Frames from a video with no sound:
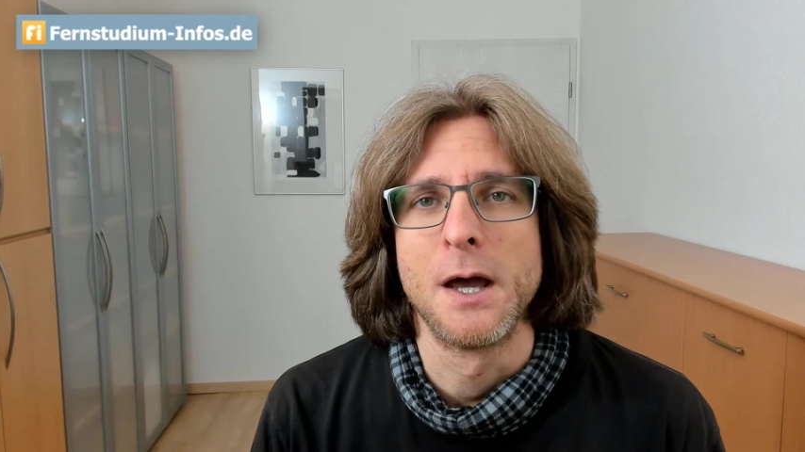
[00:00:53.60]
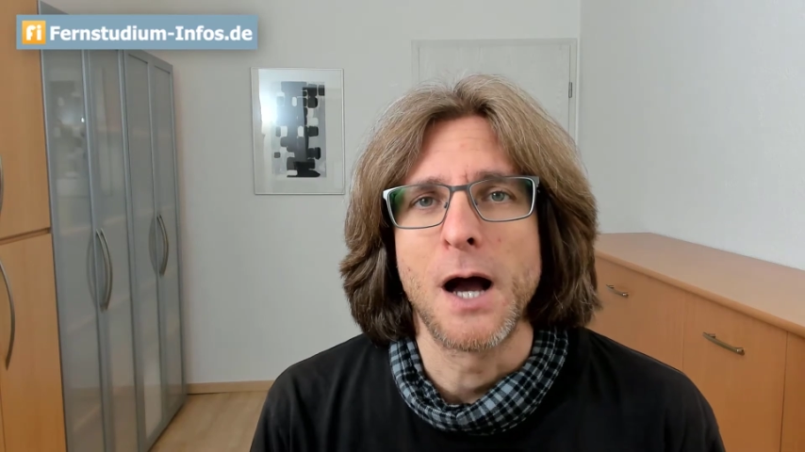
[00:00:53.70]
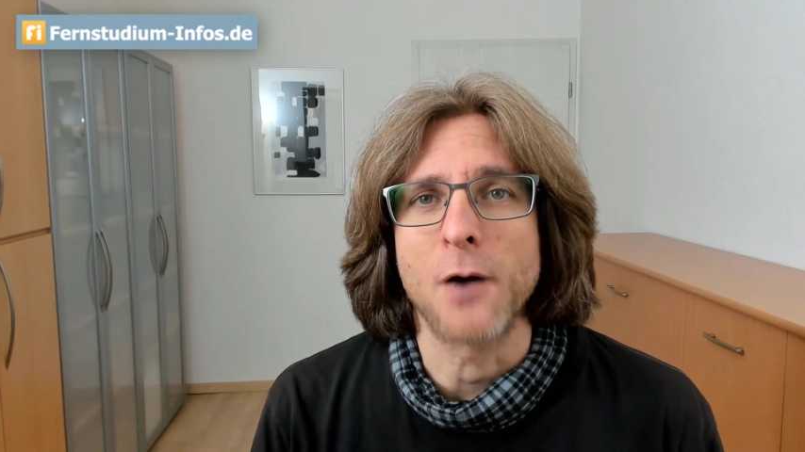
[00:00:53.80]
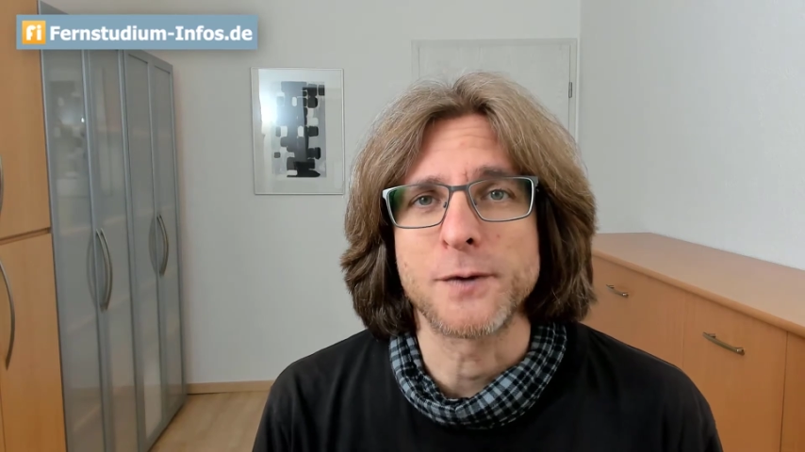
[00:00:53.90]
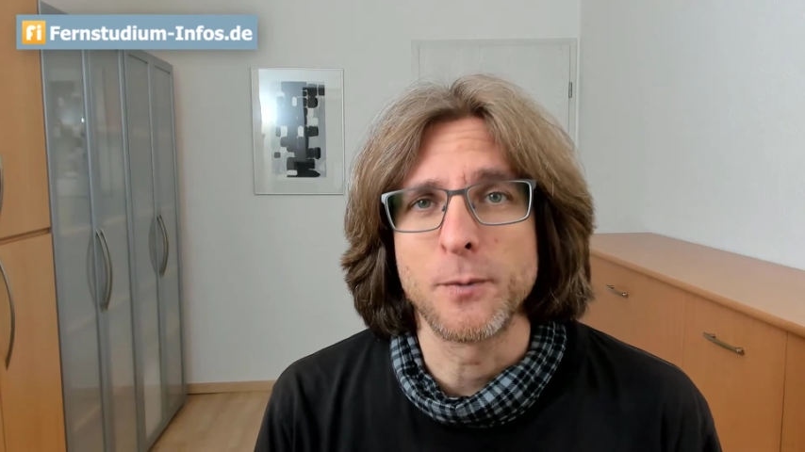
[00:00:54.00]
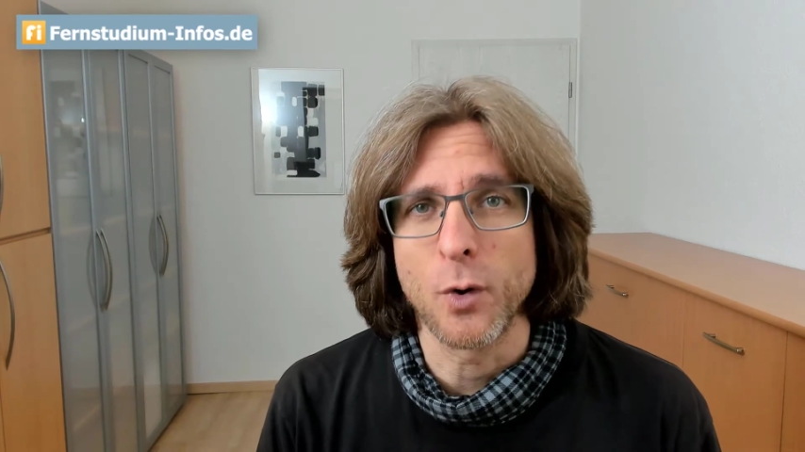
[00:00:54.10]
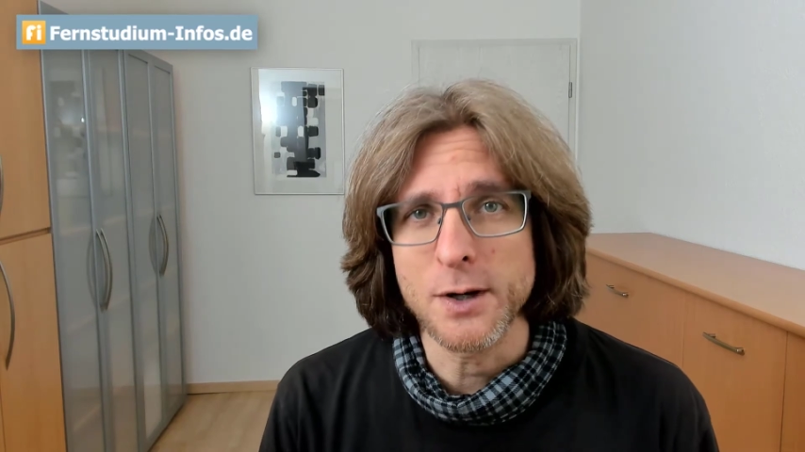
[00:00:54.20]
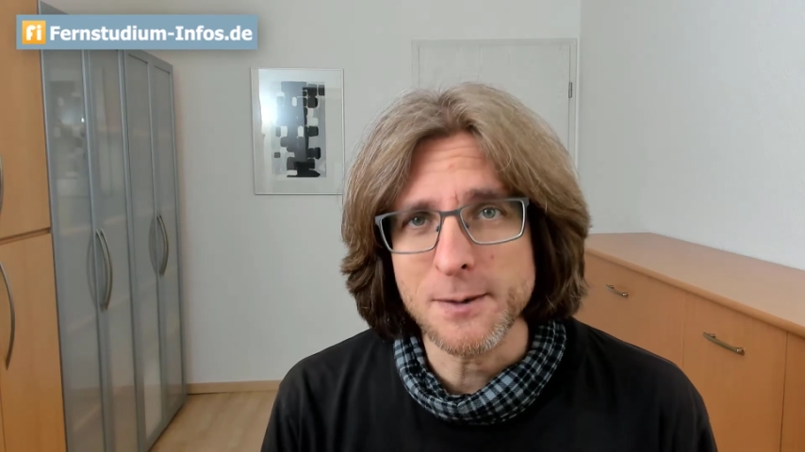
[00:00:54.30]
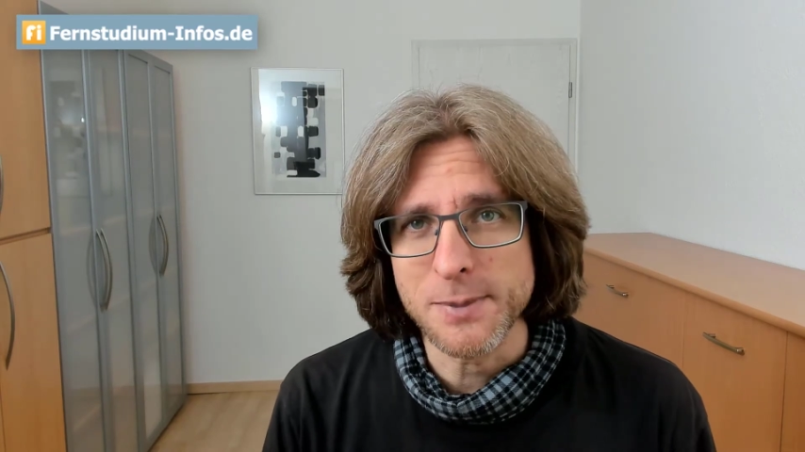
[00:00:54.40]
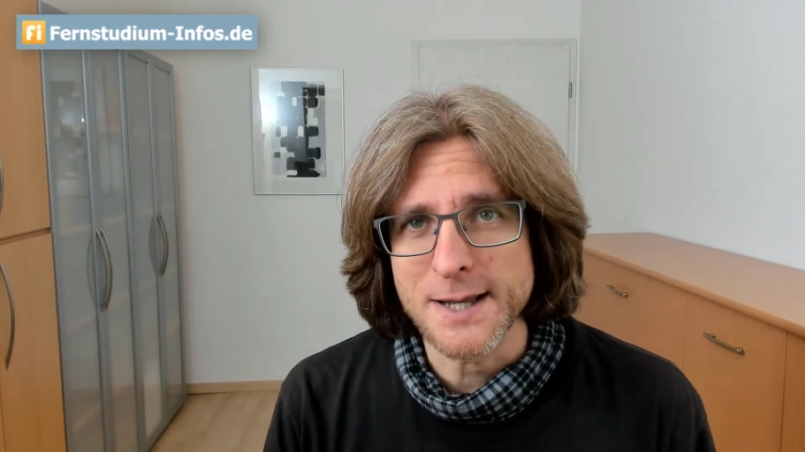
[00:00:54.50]
Auf dem
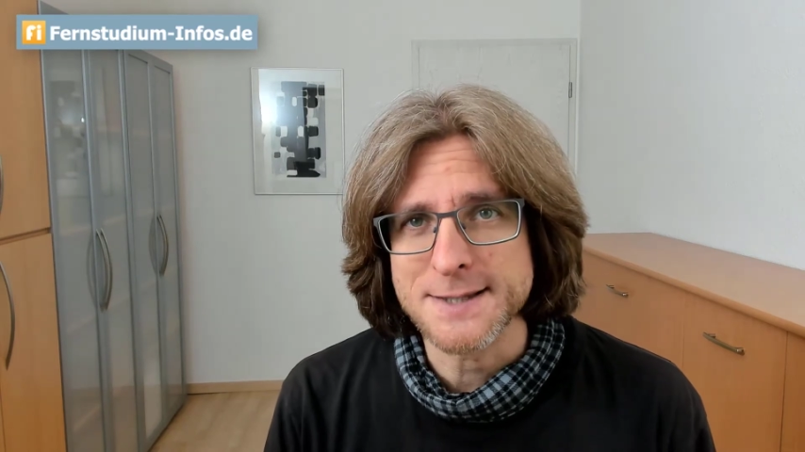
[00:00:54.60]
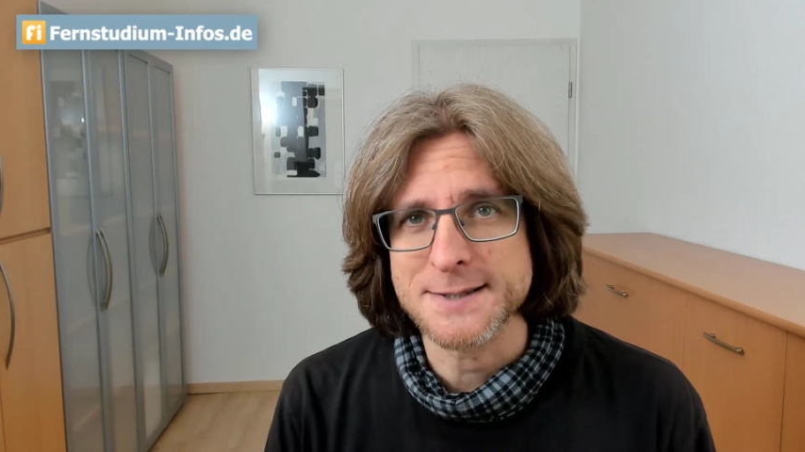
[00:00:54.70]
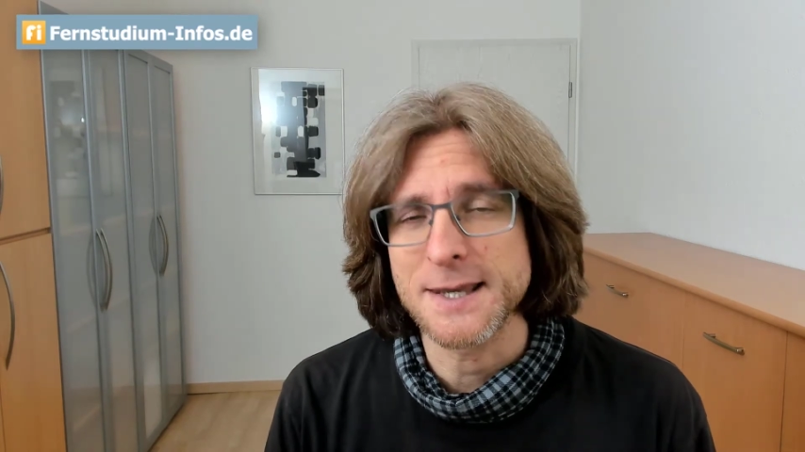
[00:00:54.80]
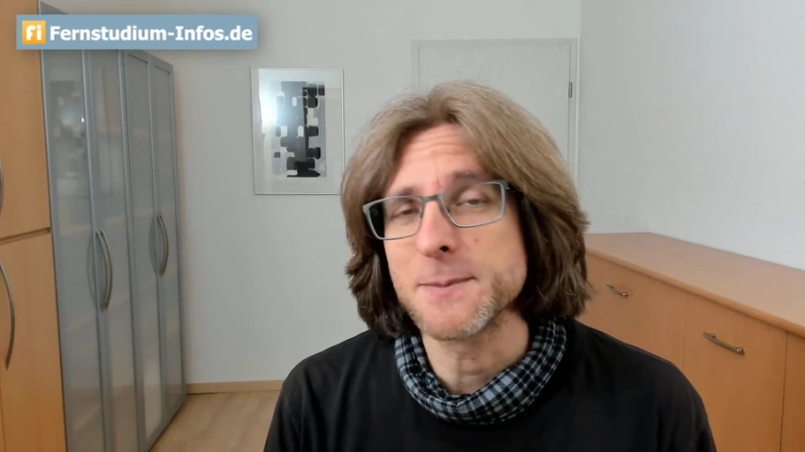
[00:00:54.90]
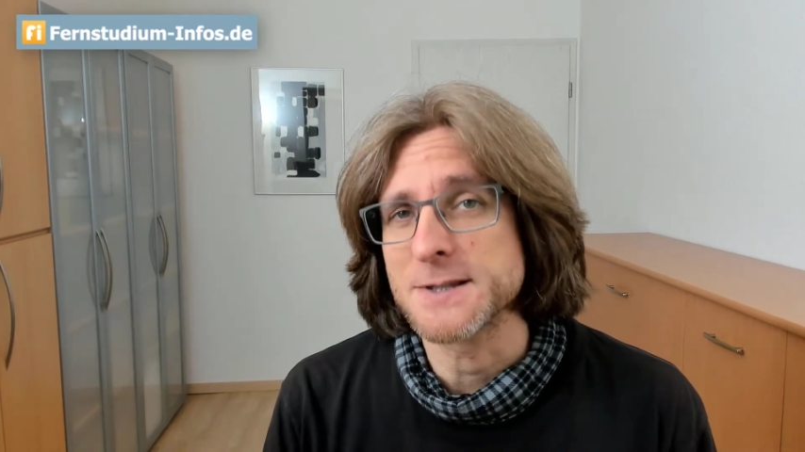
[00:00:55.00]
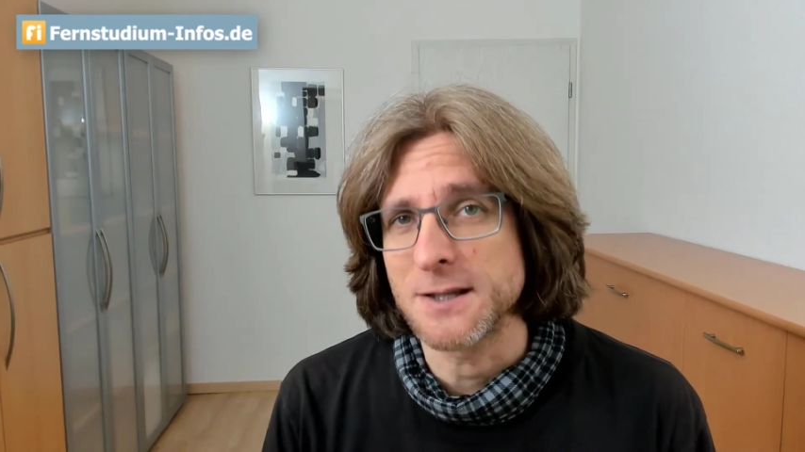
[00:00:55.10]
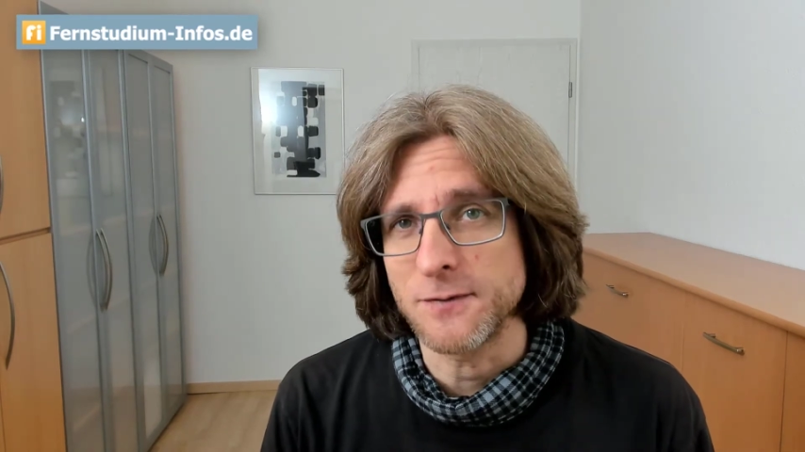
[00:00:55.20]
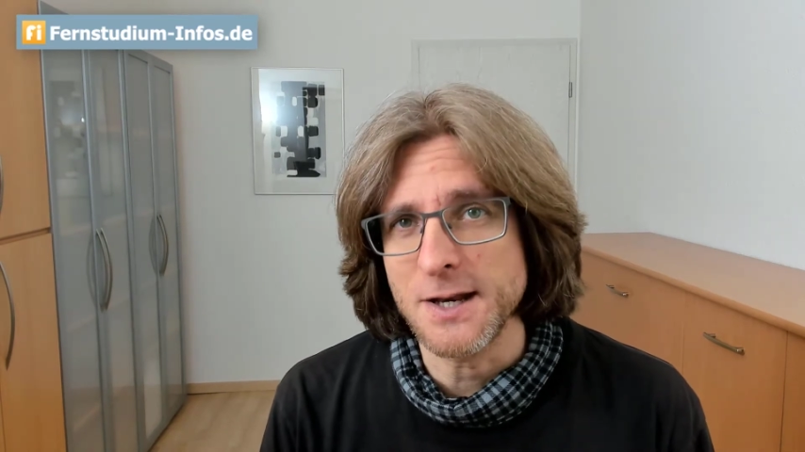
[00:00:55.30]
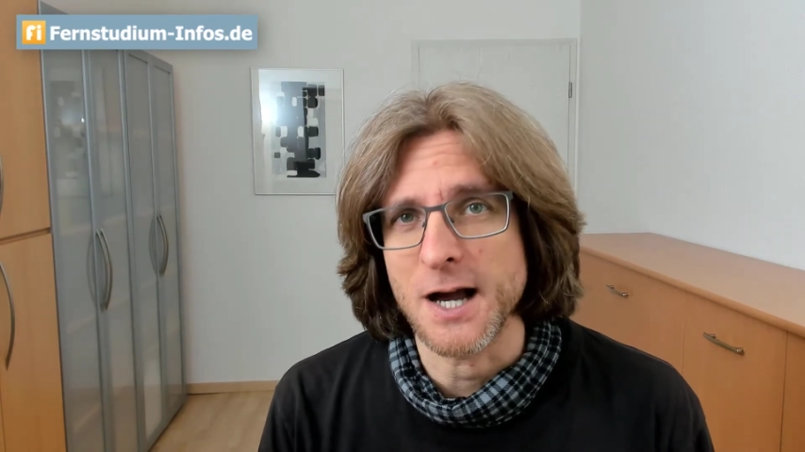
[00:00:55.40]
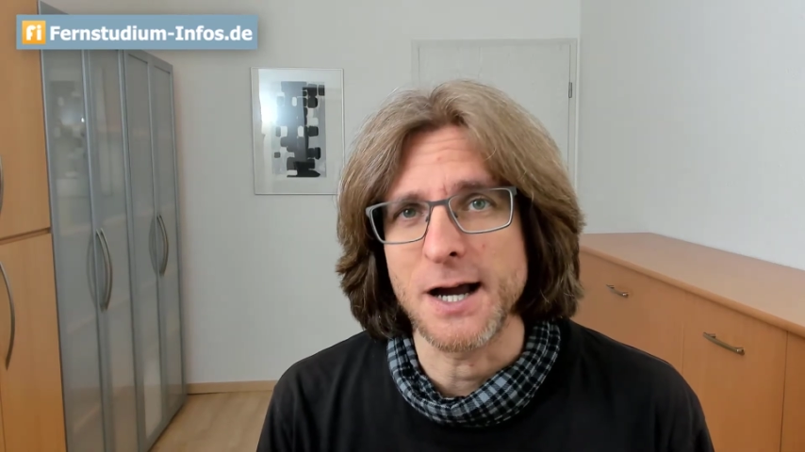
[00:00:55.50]
neunten Platz gibt es den
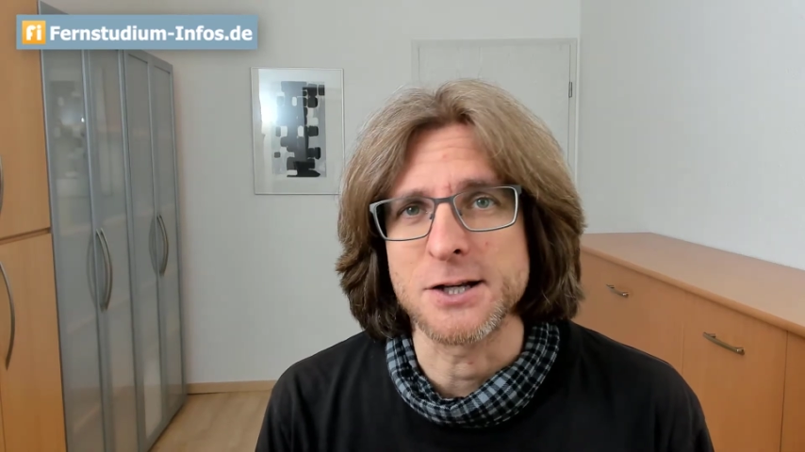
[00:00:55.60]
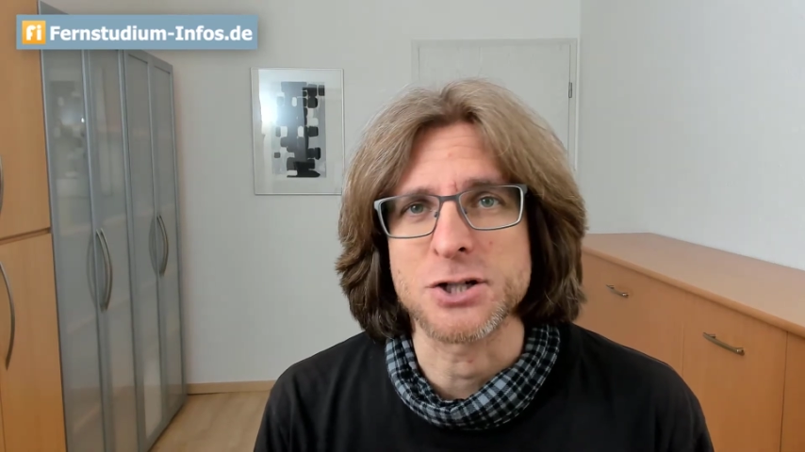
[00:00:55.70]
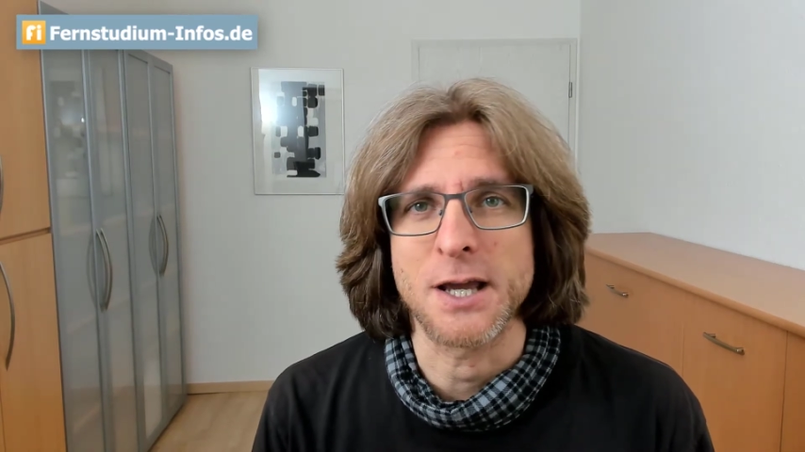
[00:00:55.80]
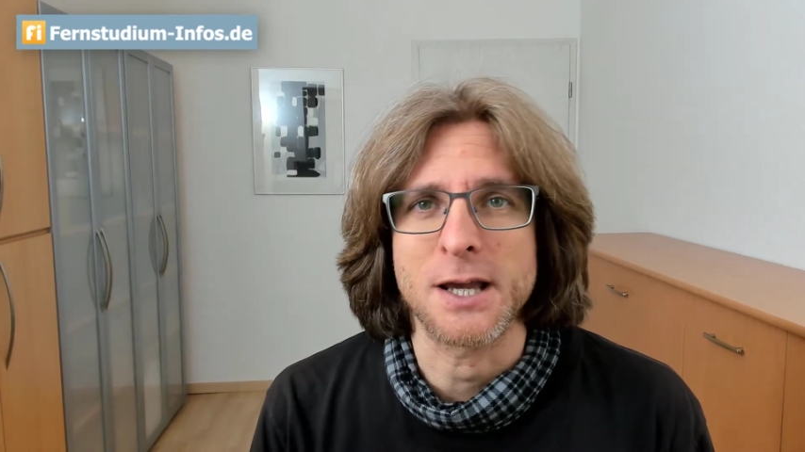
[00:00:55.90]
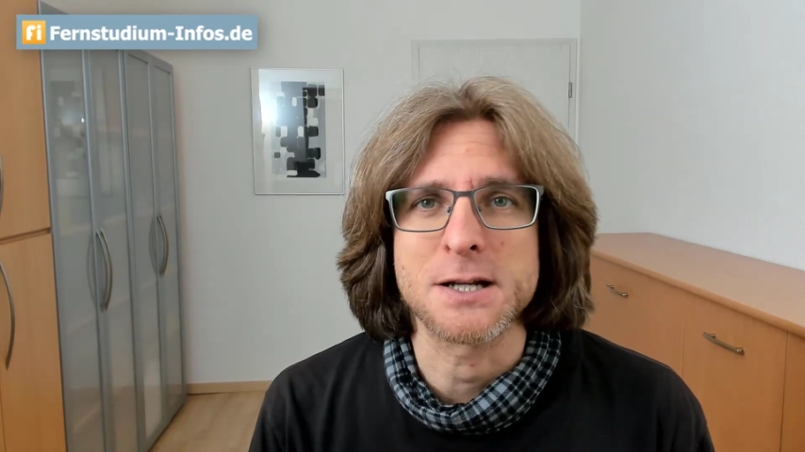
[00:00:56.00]
Wiedereinsteiger